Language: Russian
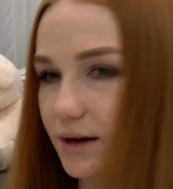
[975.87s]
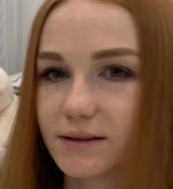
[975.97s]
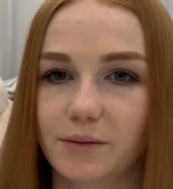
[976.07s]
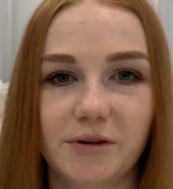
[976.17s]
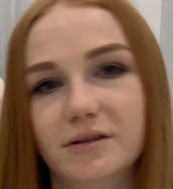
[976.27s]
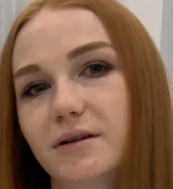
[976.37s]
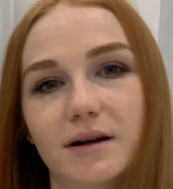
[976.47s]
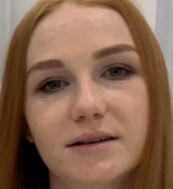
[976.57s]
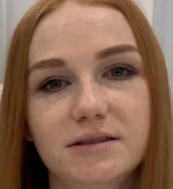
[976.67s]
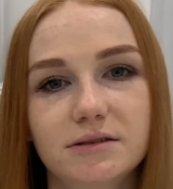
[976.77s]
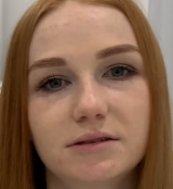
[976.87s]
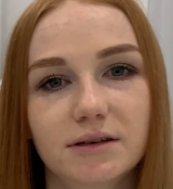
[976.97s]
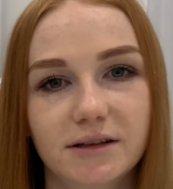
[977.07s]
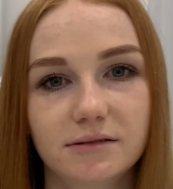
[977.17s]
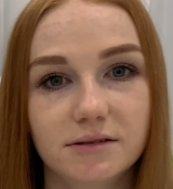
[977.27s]
там нет красных,
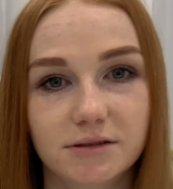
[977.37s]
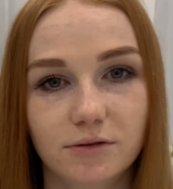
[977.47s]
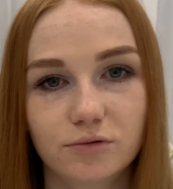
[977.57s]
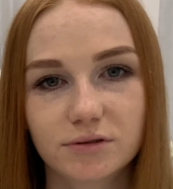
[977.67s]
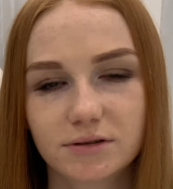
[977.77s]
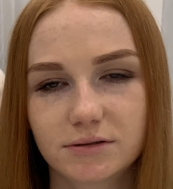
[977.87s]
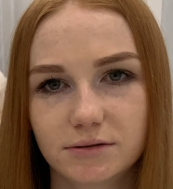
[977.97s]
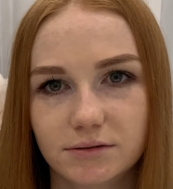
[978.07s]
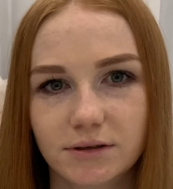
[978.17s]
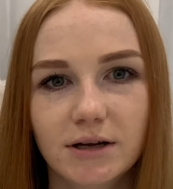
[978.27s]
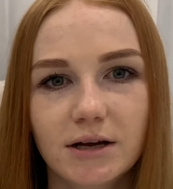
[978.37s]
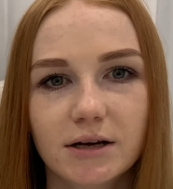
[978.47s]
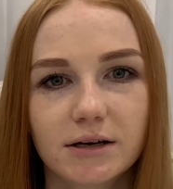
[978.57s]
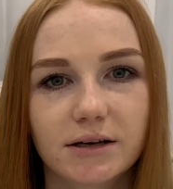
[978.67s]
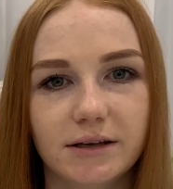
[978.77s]
каких-то зеленых, э,
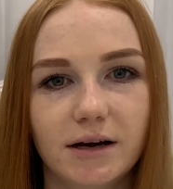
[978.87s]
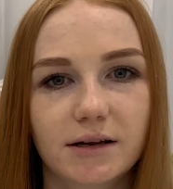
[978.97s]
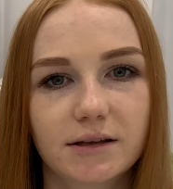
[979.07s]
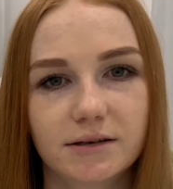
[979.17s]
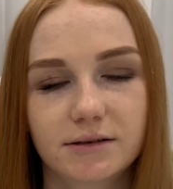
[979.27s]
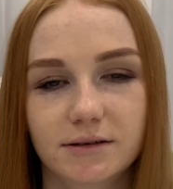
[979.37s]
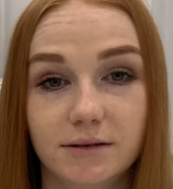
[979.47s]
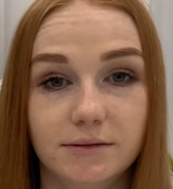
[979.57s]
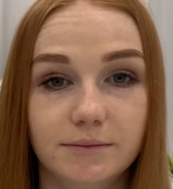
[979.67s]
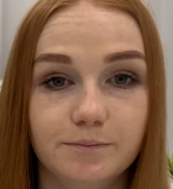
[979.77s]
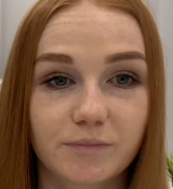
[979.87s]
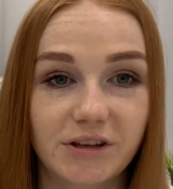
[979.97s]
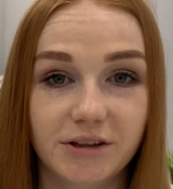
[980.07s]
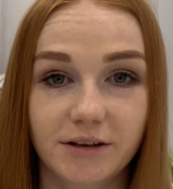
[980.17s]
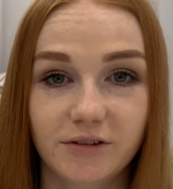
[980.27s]
ярких, э,
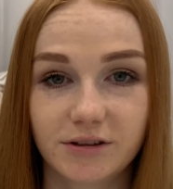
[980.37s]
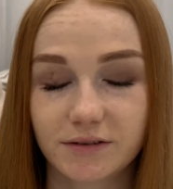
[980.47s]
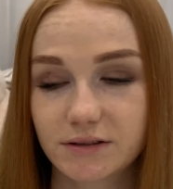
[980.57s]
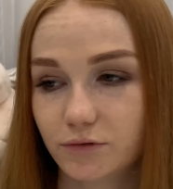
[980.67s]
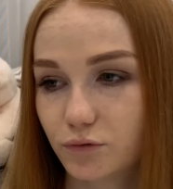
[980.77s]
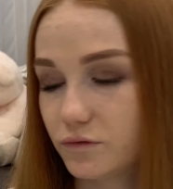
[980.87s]
ядовитых цветов,